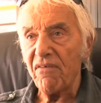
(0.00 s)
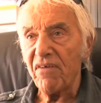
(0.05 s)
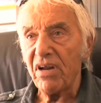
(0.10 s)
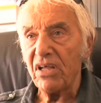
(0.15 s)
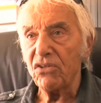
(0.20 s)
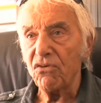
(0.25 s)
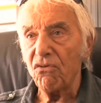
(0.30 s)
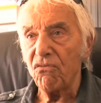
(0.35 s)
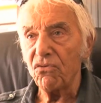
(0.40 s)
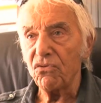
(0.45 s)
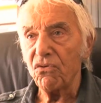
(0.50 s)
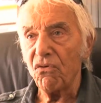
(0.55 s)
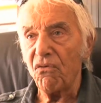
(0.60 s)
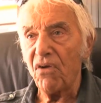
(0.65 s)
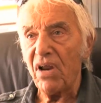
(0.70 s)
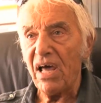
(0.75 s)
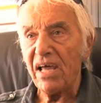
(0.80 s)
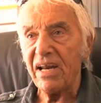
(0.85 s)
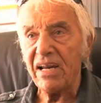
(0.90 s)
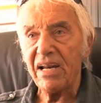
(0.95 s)
avrei dovuto
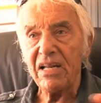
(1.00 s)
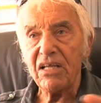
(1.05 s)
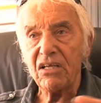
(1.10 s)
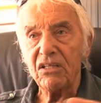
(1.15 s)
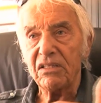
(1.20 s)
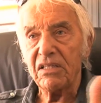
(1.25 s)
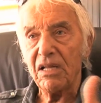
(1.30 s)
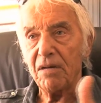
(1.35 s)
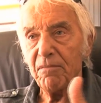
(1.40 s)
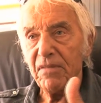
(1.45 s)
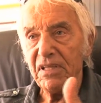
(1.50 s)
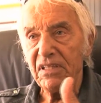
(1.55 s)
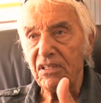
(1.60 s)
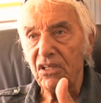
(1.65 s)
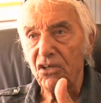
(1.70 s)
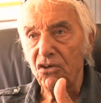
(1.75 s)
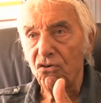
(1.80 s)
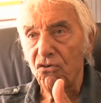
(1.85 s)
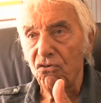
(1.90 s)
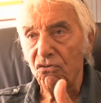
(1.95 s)
volare era talmente
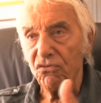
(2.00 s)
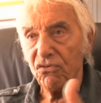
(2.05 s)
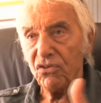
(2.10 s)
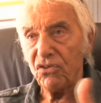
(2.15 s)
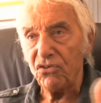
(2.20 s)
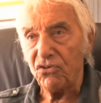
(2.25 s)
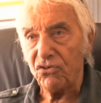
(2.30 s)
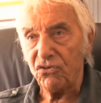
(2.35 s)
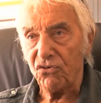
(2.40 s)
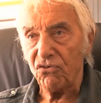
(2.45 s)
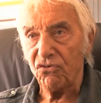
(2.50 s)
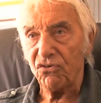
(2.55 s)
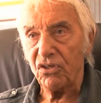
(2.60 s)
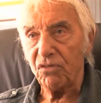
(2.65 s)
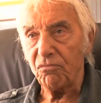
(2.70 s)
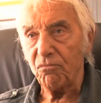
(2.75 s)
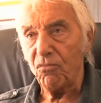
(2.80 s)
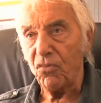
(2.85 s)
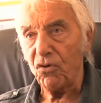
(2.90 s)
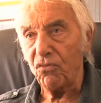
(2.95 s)
in condizioni
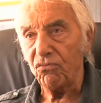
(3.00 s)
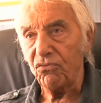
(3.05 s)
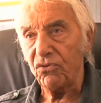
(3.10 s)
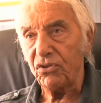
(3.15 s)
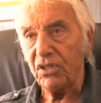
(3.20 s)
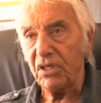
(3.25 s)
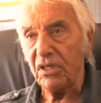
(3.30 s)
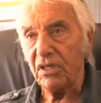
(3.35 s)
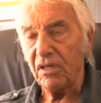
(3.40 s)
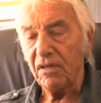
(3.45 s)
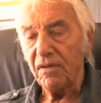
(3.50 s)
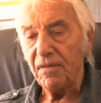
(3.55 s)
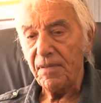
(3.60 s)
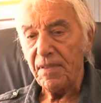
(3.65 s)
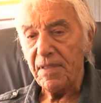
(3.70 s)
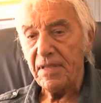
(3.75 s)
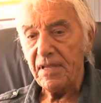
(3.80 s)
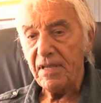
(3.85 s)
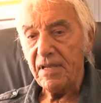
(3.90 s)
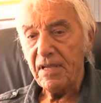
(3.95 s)
brutte
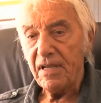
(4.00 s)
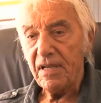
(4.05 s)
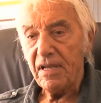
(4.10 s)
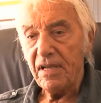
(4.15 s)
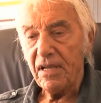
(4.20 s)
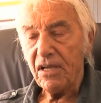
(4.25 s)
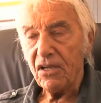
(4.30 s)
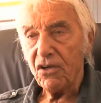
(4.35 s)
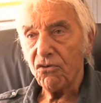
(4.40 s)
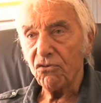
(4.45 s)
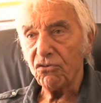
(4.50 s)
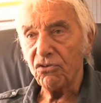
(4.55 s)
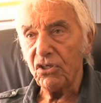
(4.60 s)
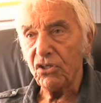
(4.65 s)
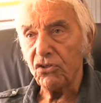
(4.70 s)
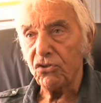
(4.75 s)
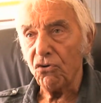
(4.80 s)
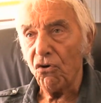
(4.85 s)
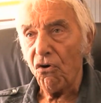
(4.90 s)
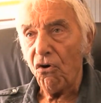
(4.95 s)
che ho
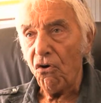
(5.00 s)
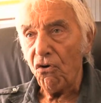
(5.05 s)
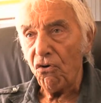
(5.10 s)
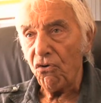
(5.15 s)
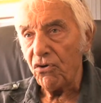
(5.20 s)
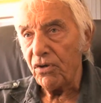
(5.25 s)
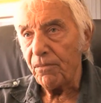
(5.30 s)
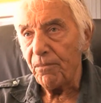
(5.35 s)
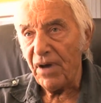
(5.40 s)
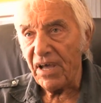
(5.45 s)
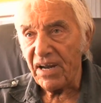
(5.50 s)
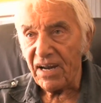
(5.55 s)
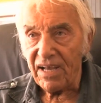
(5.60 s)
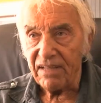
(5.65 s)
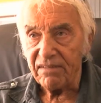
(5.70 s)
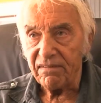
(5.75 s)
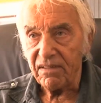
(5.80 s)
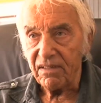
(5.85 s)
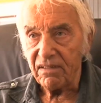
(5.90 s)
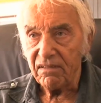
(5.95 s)
detto o lo
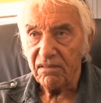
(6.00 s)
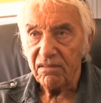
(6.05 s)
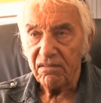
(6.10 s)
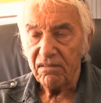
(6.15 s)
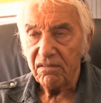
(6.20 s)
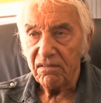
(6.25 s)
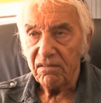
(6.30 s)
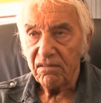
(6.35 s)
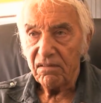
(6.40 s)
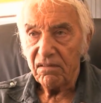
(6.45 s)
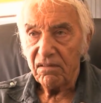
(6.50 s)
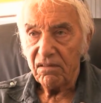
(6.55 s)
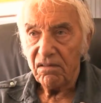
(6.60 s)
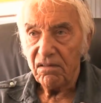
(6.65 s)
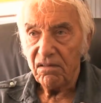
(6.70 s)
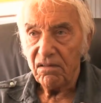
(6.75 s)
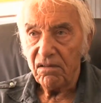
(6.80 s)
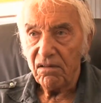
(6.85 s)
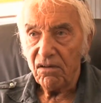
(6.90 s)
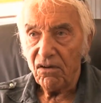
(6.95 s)
riparate
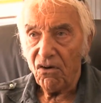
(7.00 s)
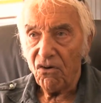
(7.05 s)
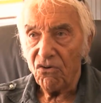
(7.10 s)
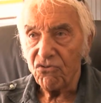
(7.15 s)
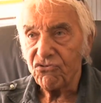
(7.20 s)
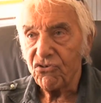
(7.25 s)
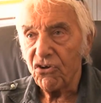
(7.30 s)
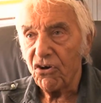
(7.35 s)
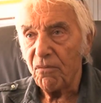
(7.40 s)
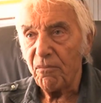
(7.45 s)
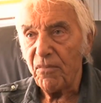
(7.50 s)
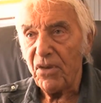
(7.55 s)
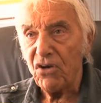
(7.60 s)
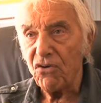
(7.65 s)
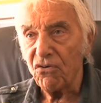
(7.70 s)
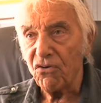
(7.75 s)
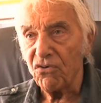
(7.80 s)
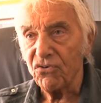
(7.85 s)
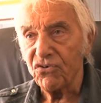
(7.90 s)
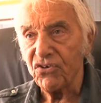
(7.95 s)
o se no
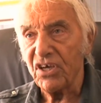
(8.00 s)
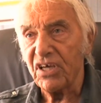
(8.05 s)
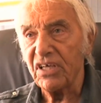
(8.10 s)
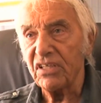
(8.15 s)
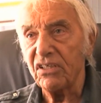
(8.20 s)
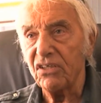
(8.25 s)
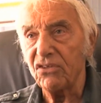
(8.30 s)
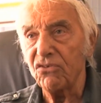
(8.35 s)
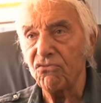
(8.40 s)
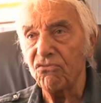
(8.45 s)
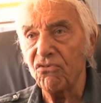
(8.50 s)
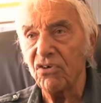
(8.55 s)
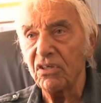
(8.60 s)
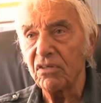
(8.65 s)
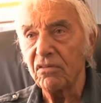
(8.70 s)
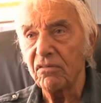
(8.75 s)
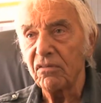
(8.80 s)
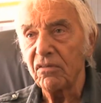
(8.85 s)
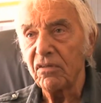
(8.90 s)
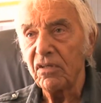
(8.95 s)
meglio che lo segate in due.